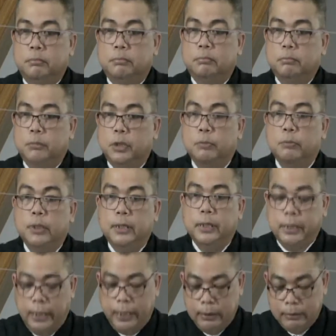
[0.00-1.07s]

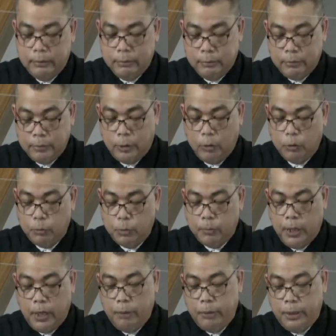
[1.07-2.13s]
mengembalikan satu
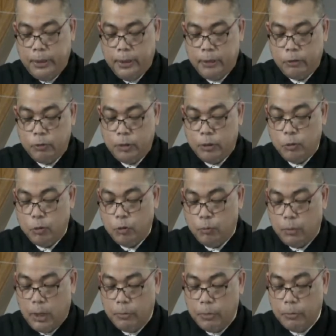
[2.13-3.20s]
pemahaman yang sudah cukup
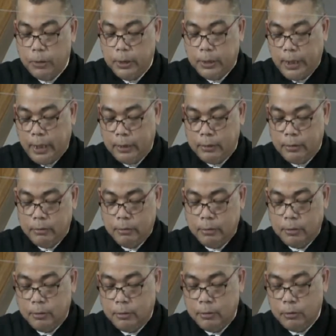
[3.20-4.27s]
lama melekat
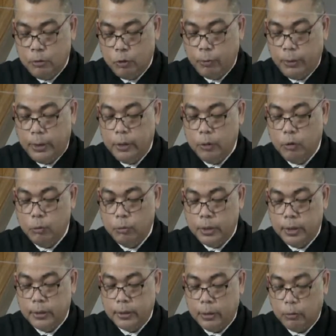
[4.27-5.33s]
supaya itu
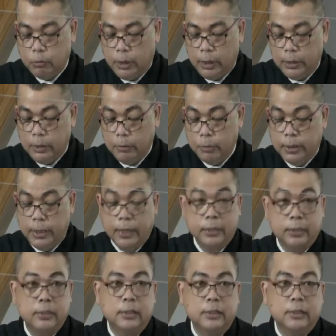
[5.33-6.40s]
menjadi satu hal yang benar
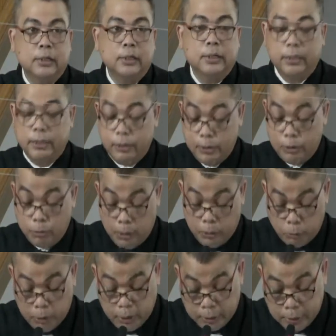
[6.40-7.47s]
adalah sesuatu
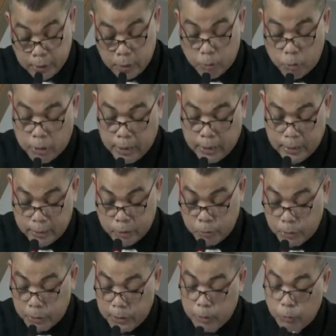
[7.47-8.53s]
yang tidak mudah. Nah,
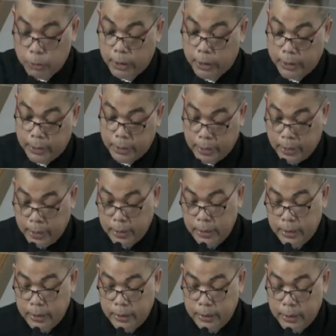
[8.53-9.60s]
seperti itu kira-kira
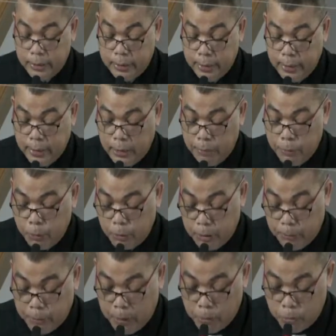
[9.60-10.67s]
yang dialami oleh
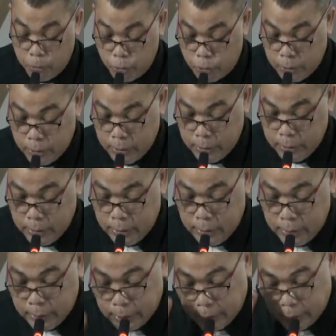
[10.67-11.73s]
Paulus di
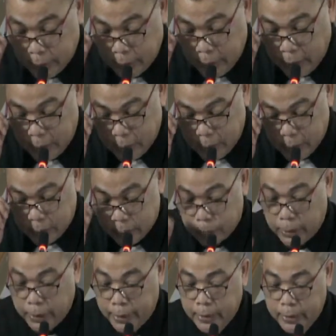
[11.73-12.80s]
tengah-tengah e,
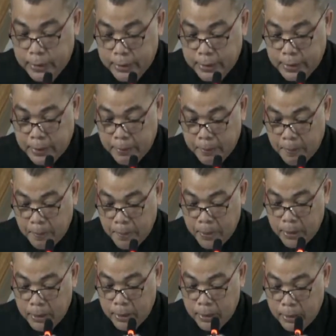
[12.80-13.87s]
pelayanan dia.
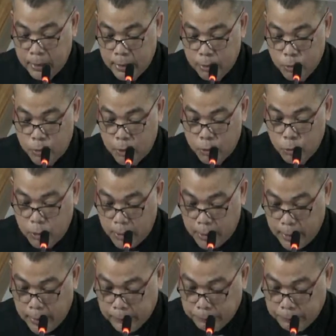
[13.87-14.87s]
Nah, saudara-saudara,